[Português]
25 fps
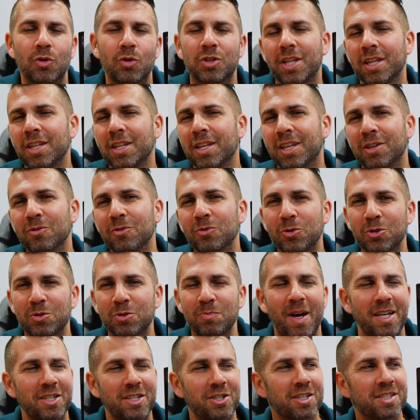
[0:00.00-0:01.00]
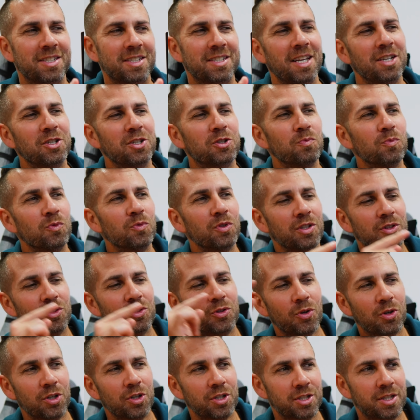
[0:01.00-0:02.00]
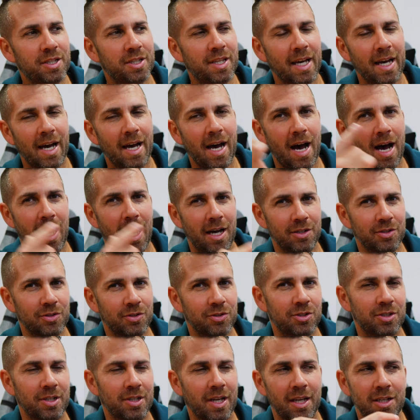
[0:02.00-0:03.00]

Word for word: Eu tenho aqui um dos mais recentes monitores da ASUS.